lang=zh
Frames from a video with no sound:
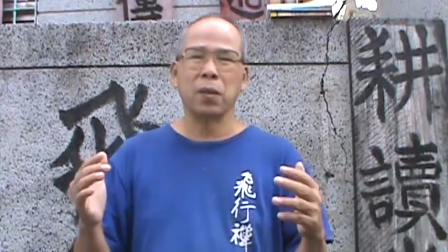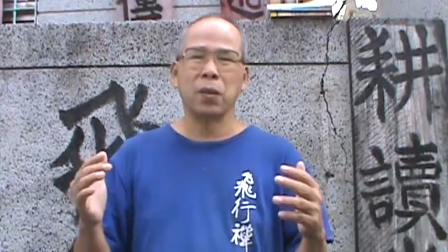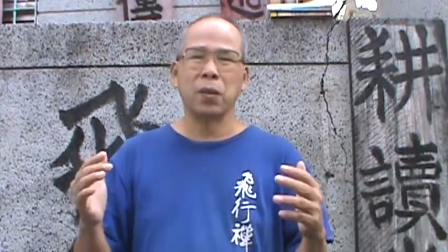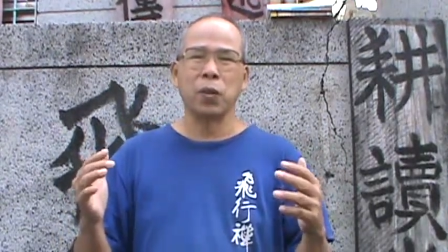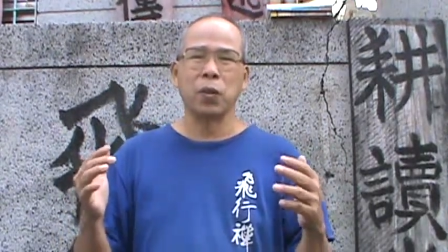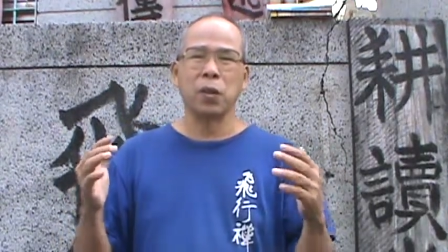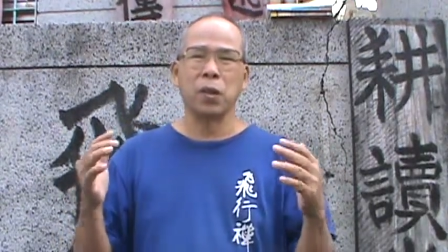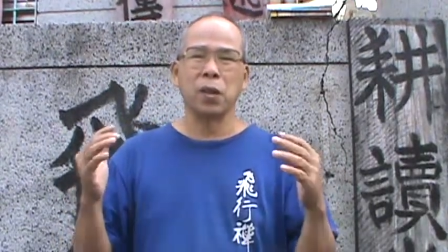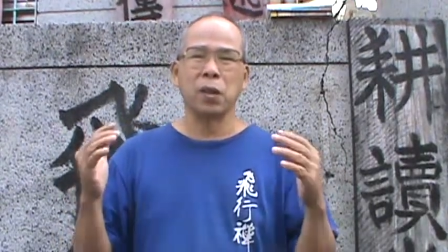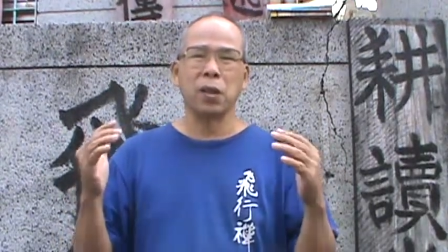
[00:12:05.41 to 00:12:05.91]

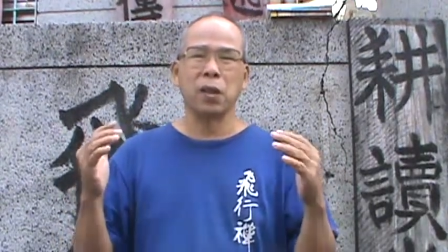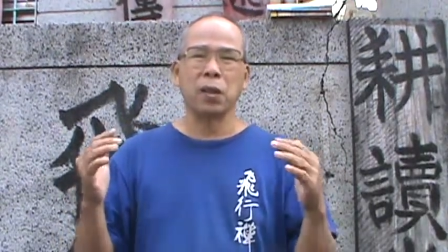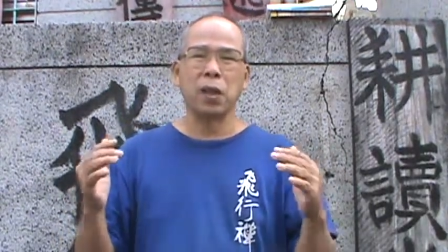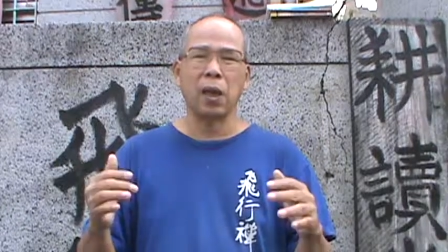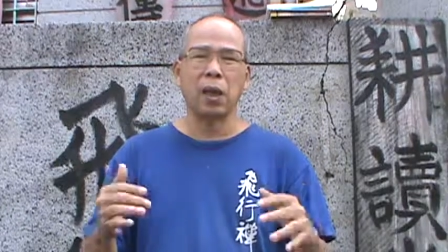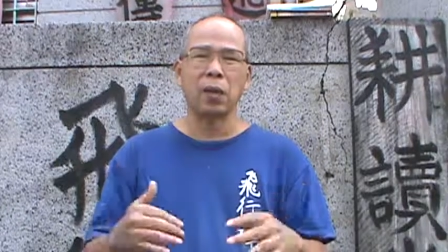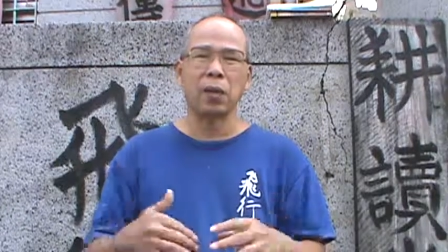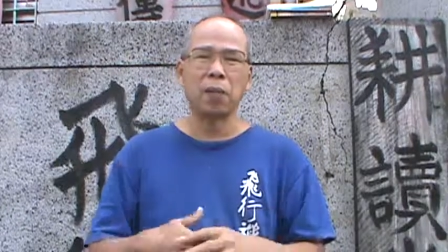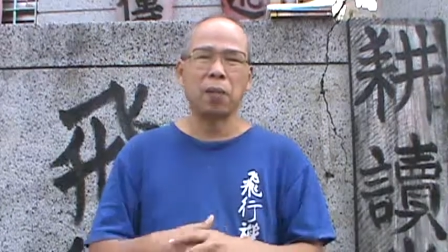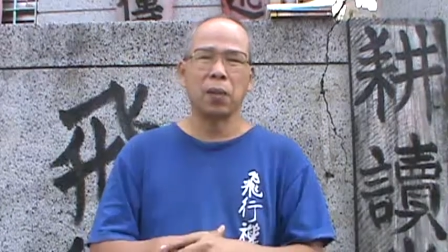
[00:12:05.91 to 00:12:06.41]
尤其是
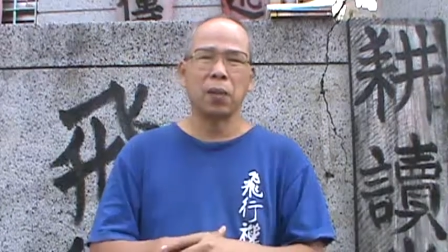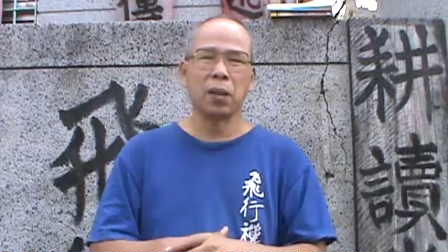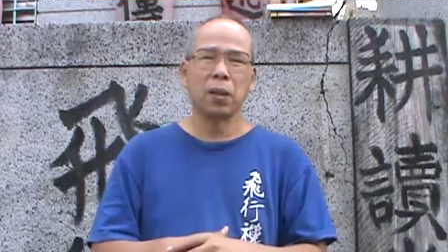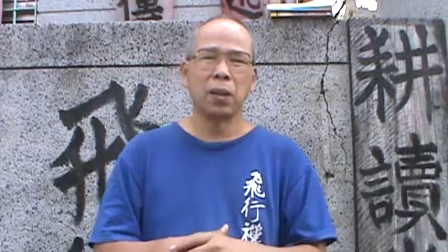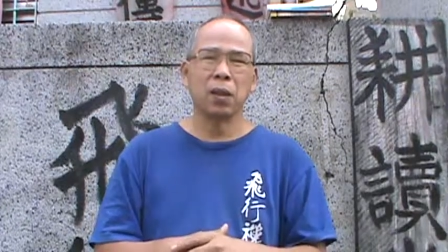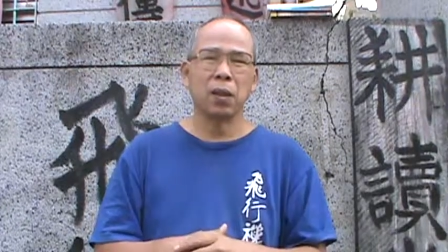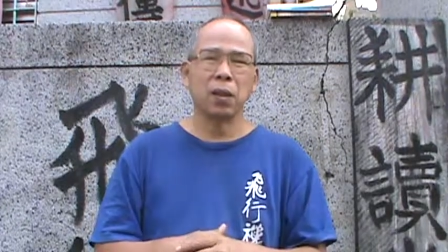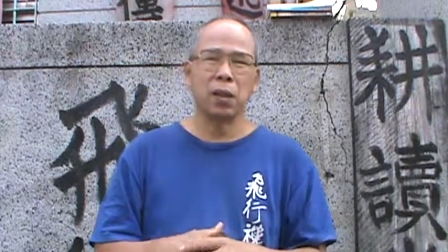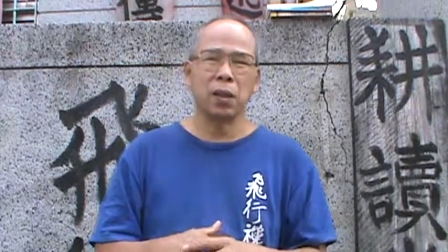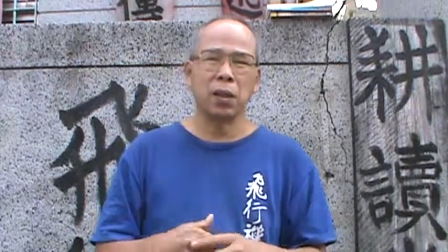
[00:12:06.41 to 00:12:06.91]
当
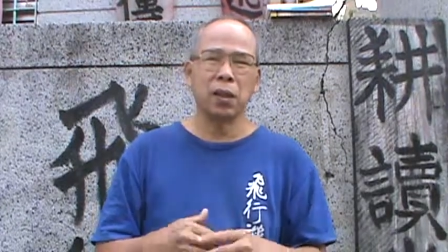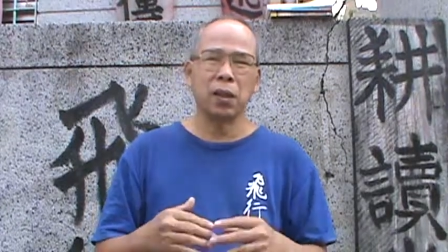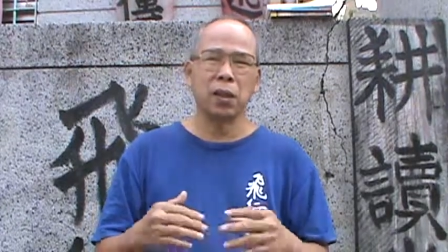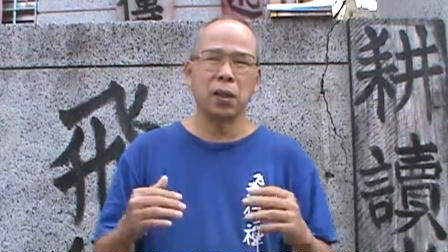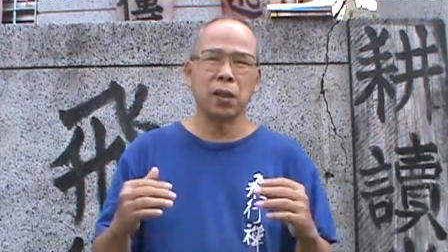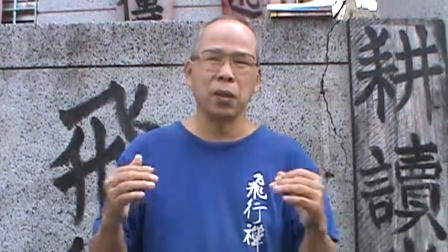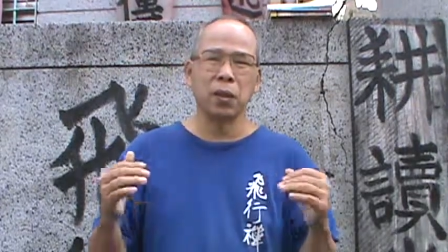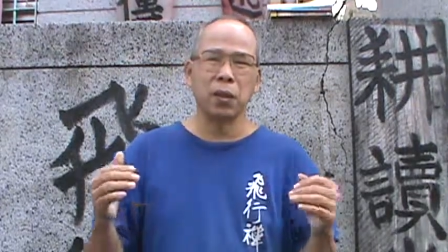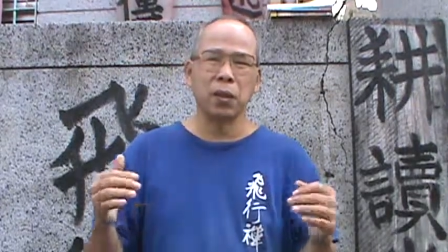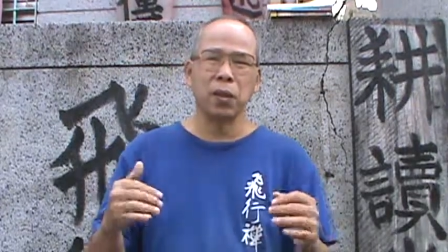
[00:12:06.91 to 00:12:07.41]
一个
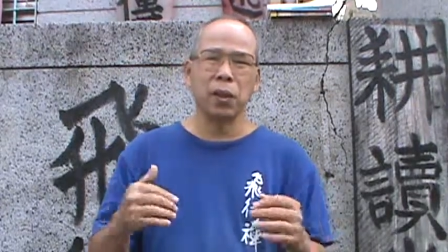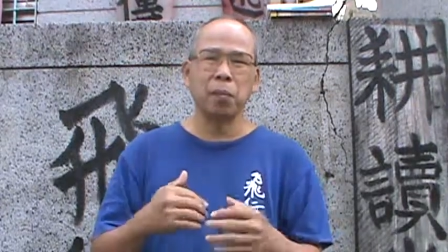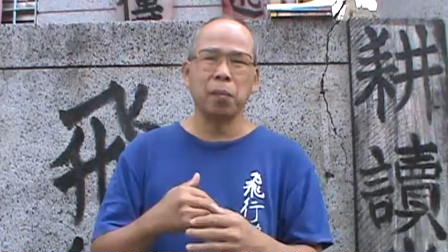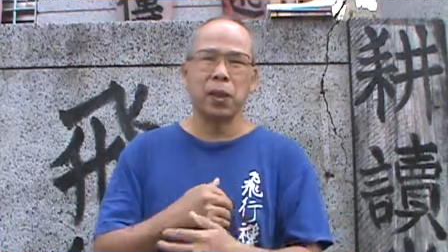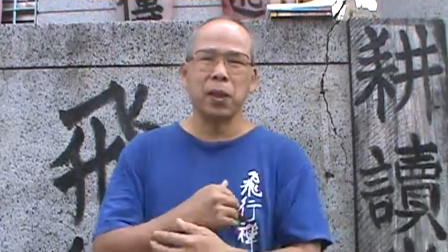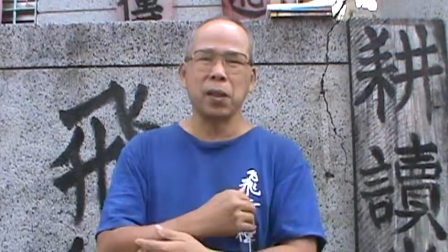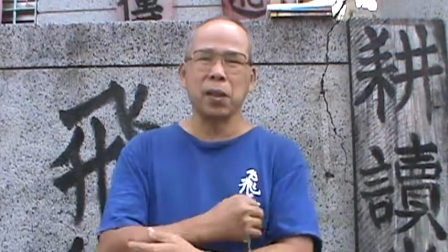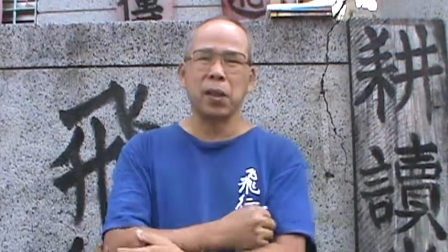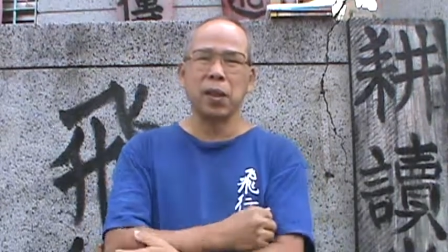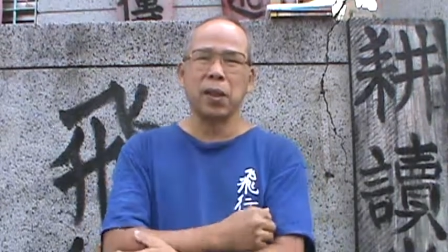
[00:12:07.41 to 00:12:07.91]
人有盛
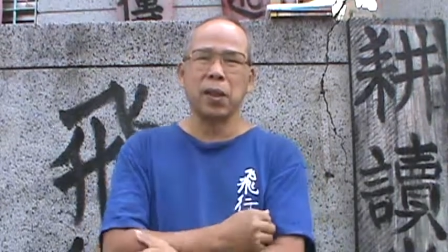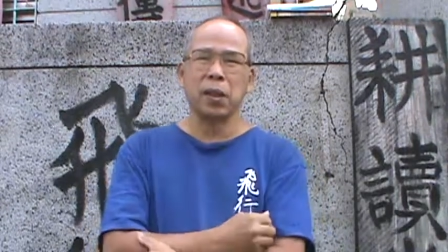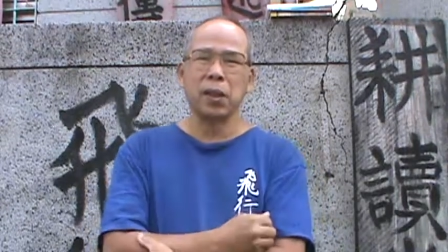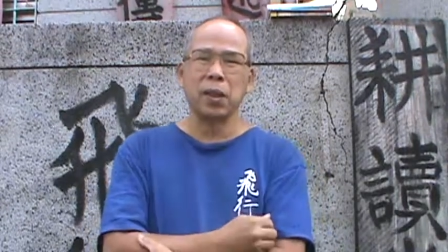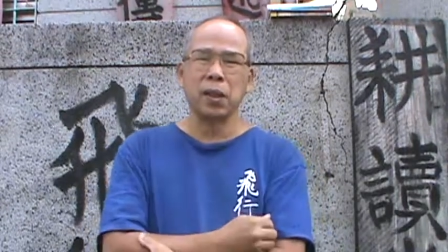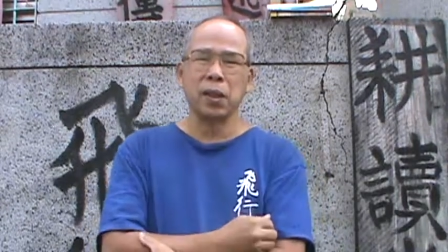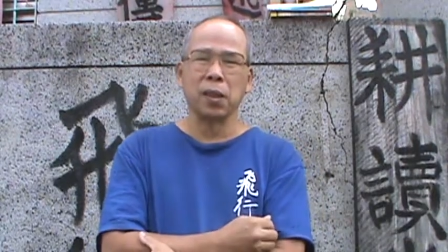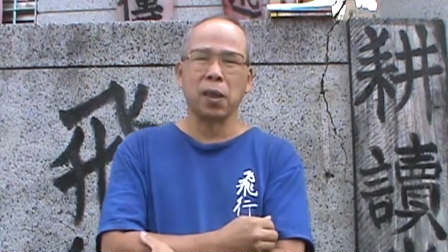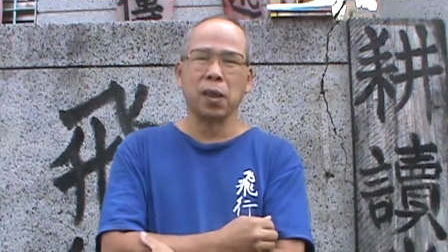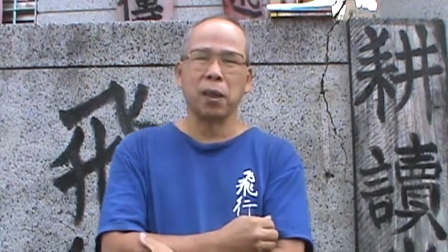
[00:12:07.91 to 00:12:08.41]
名之累
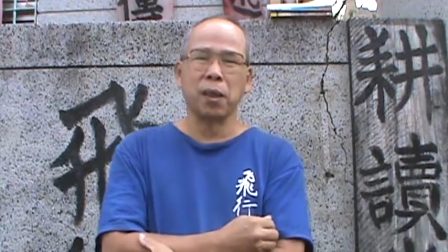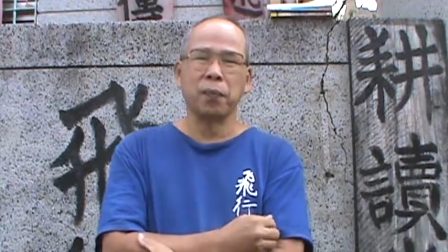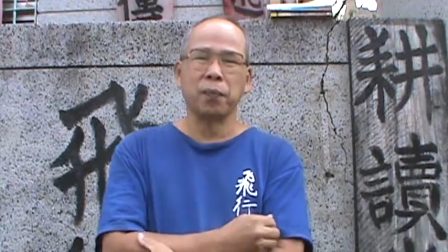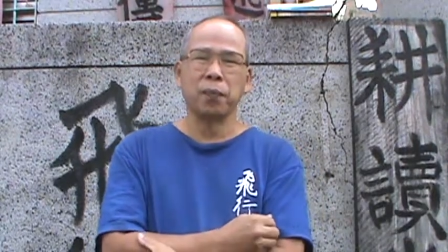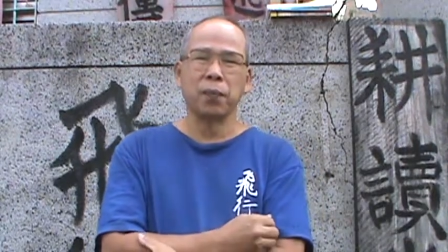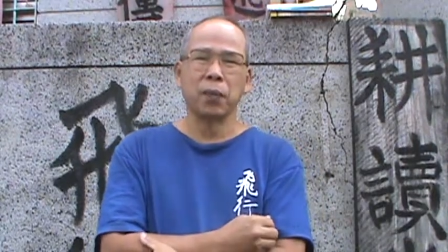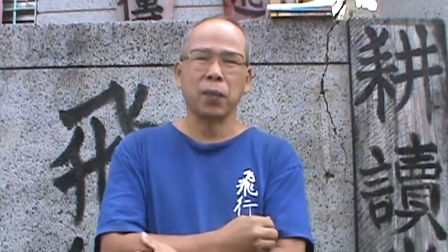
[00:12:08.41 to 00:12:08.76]
的时候，